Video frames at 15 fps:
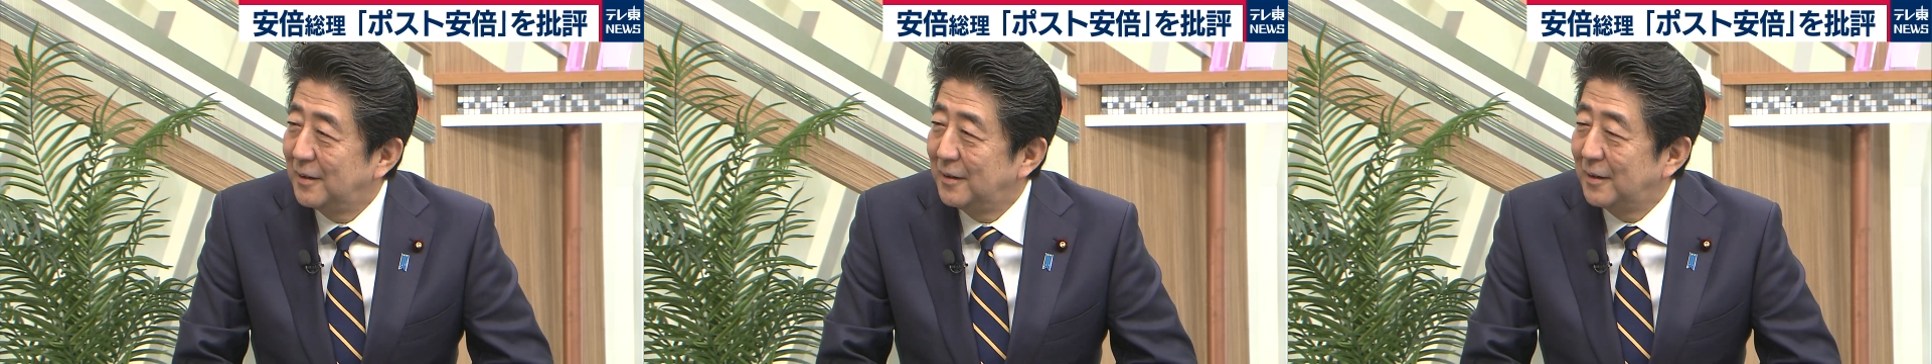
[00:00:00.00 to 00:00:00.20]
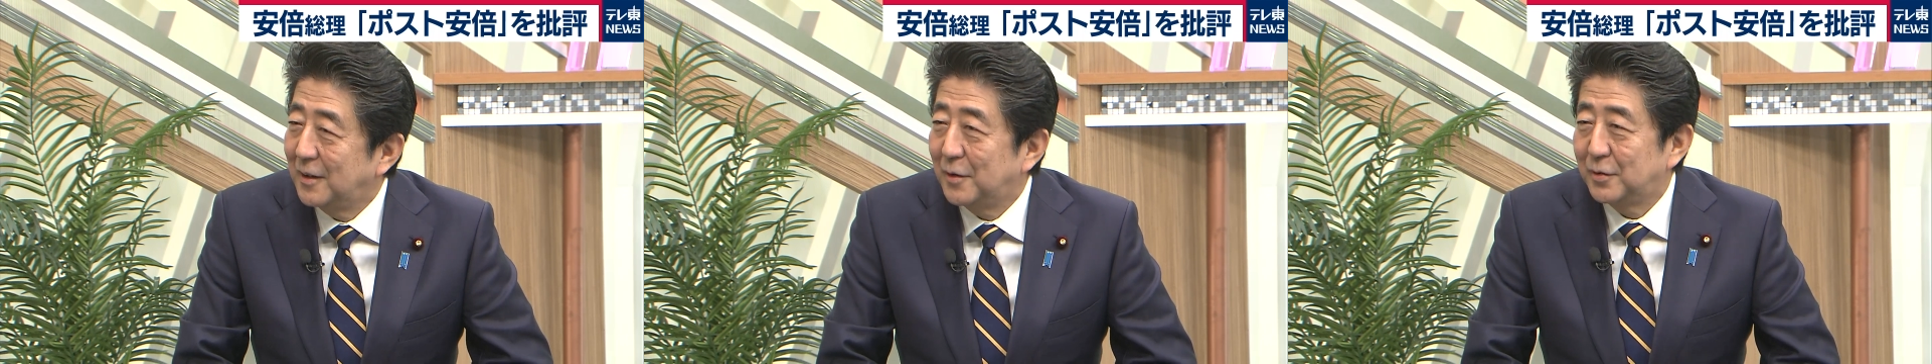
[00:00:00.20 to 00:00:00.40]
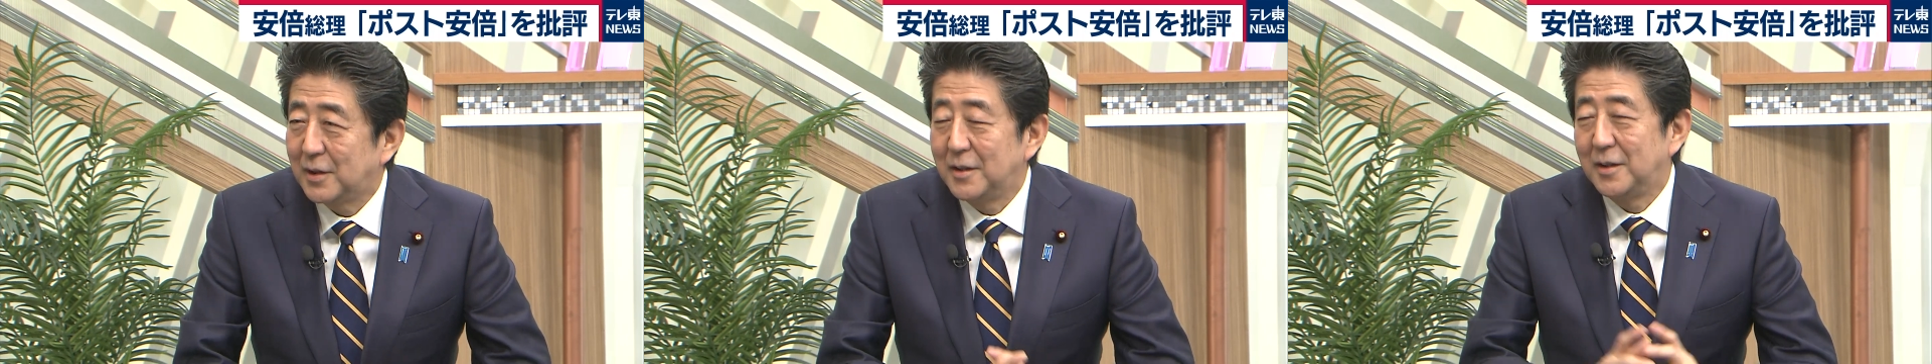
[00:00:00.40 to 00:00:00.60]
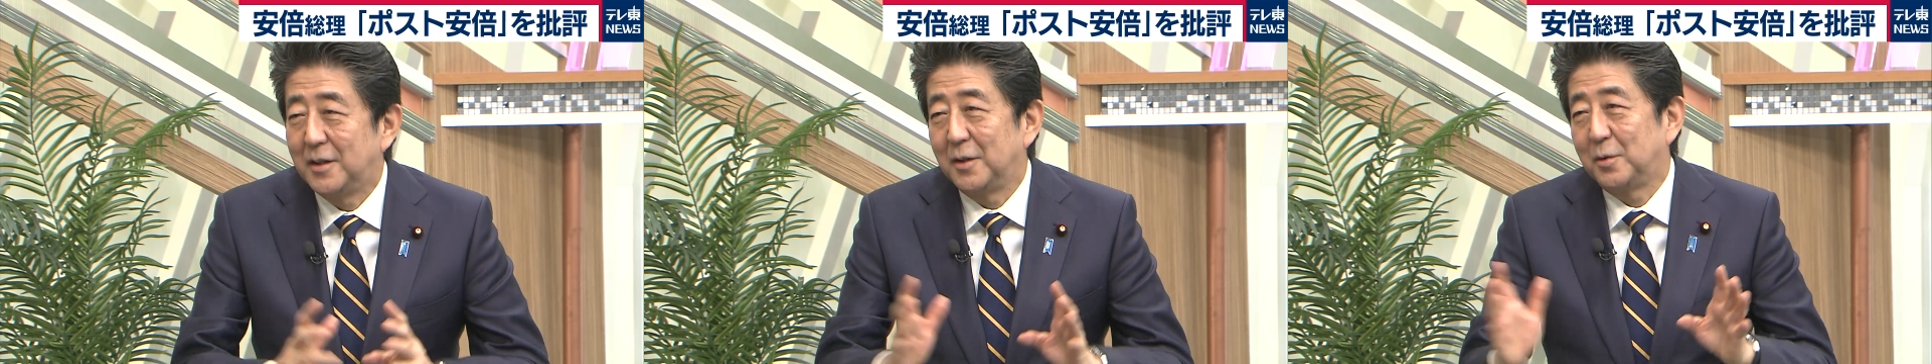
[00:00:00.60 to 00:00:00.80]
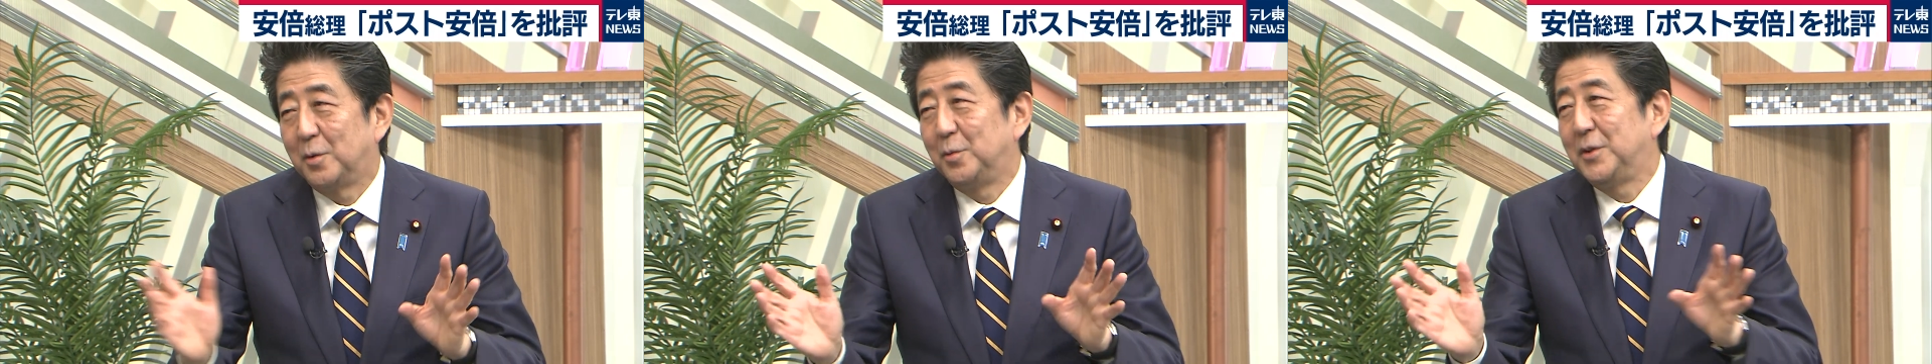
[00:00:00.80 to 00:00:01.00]
なんか2人で
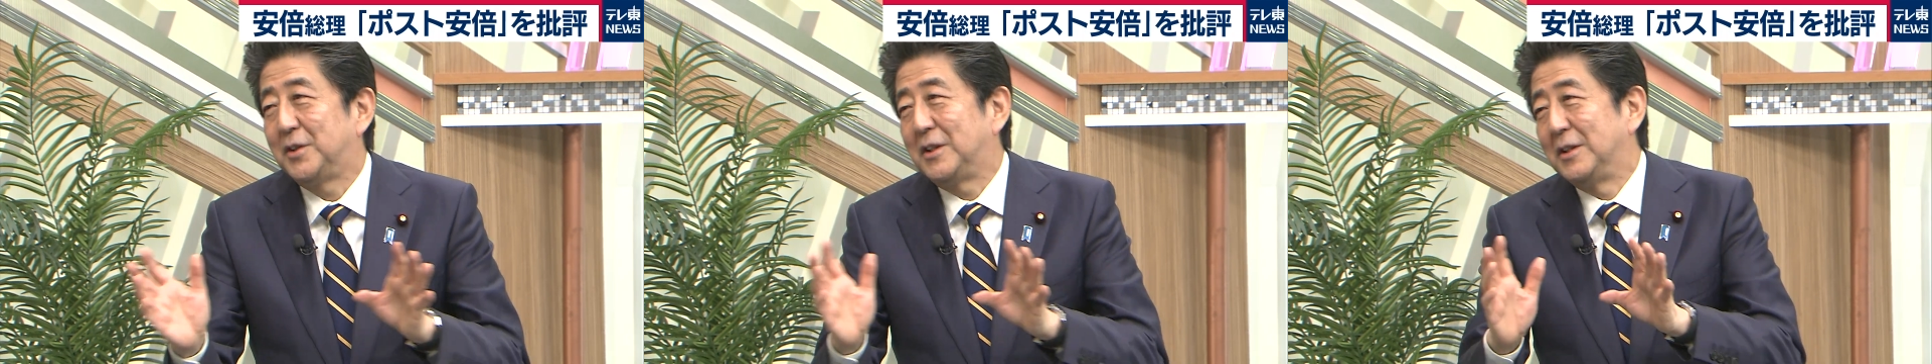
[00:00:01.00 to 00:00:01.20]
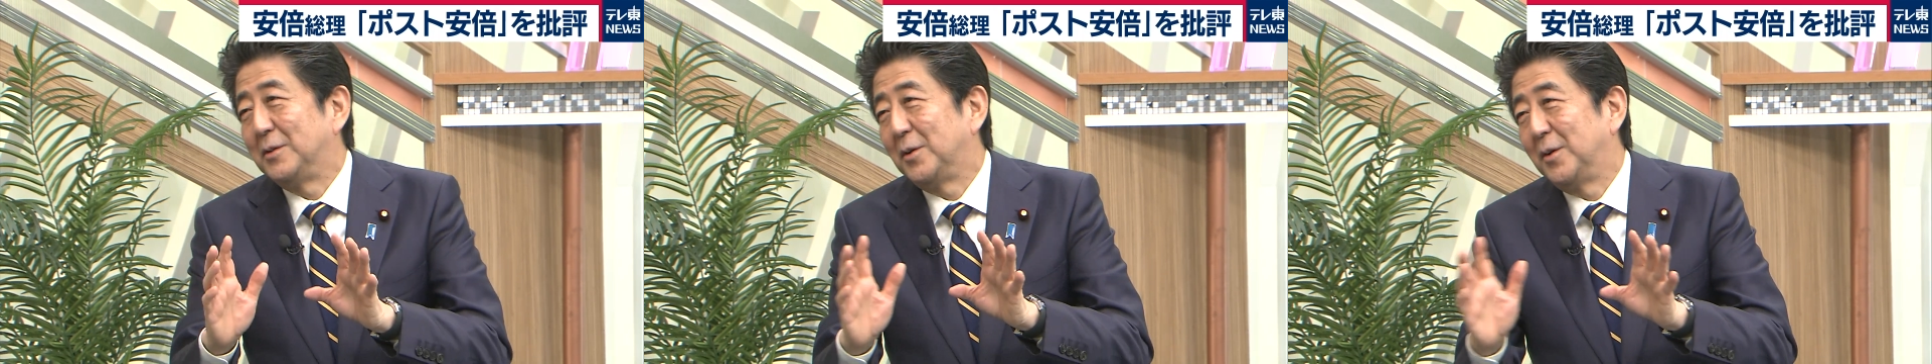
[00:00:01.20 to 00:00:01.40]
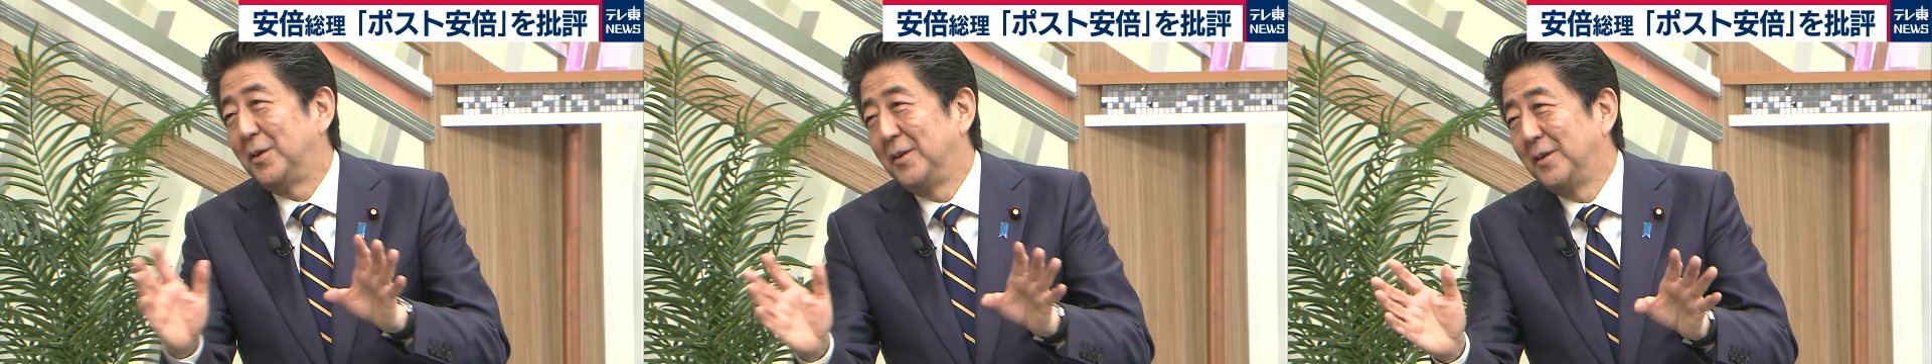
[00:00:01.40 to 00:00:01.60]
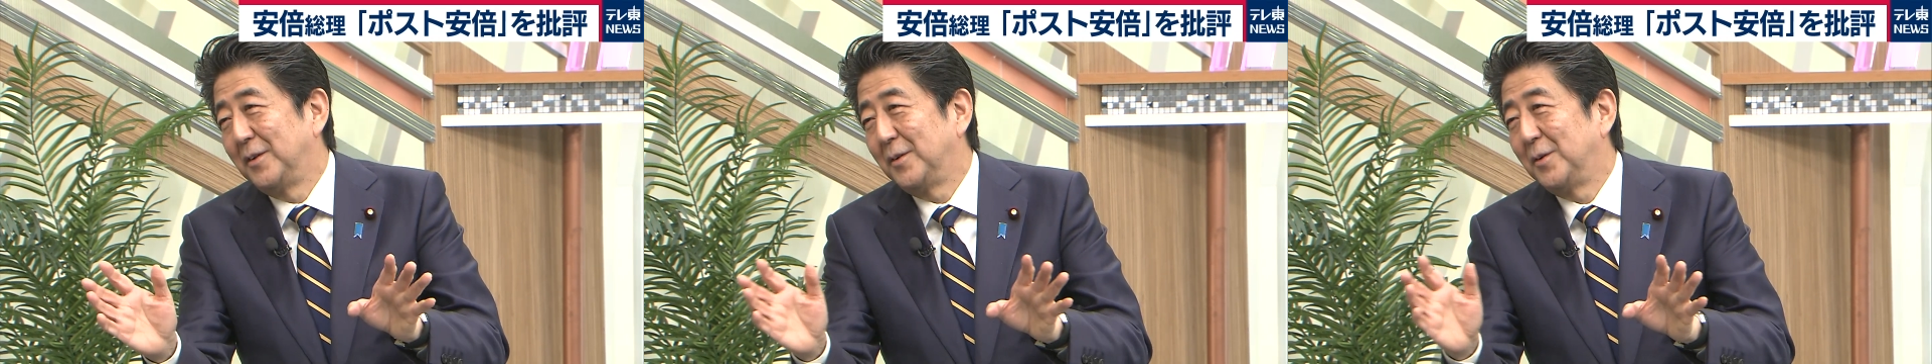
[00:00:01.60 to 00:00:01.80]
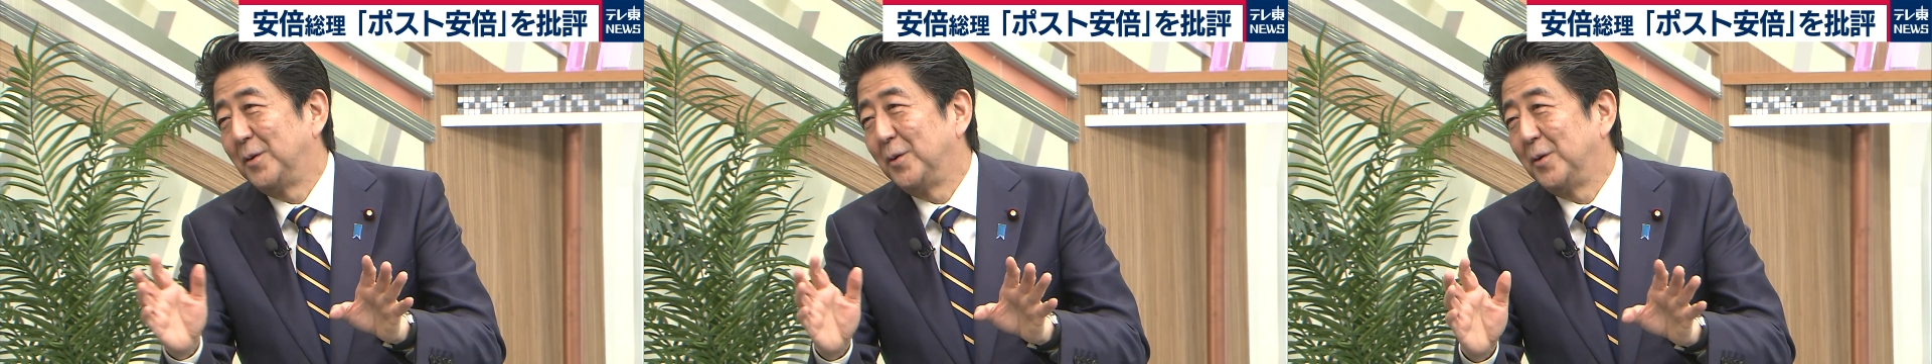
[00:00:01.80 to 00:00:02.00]
結構ウイスキーを
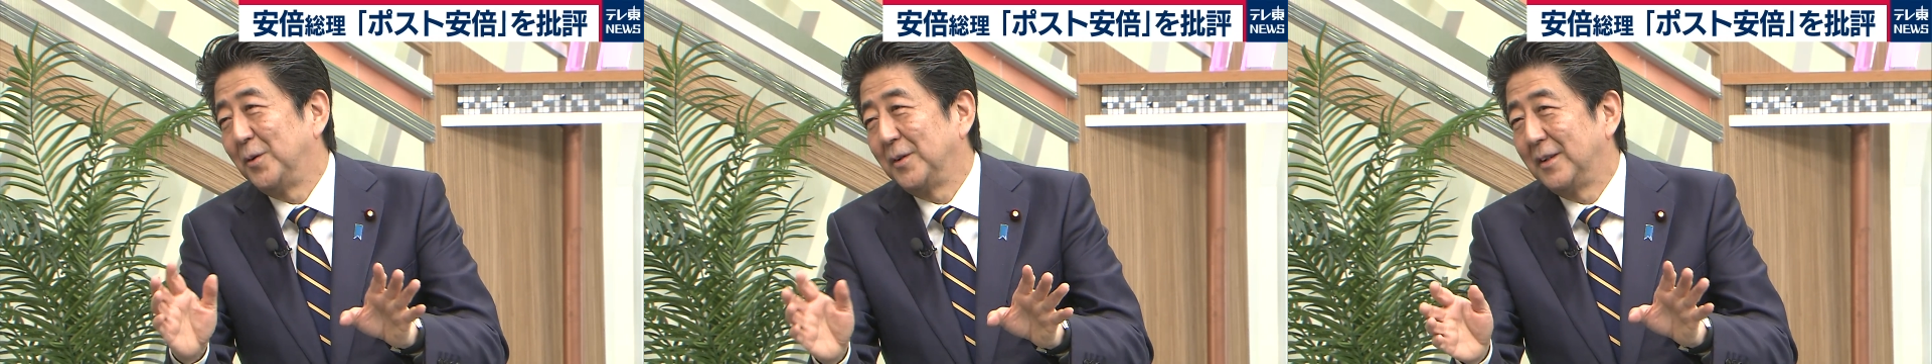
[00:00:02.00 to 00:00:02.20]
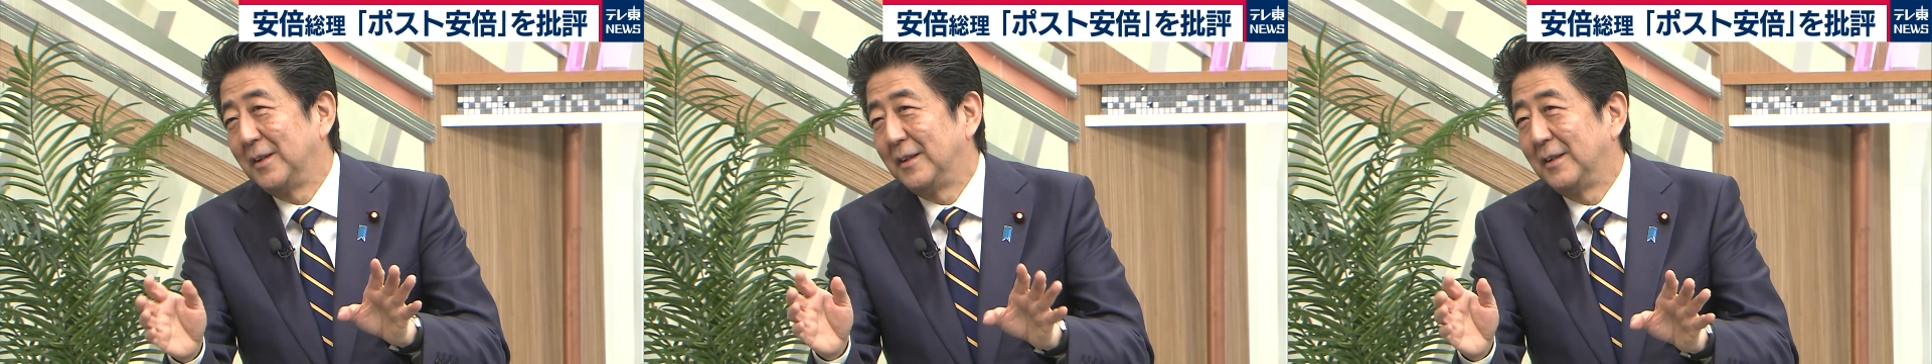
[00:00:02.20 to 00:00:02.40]
こ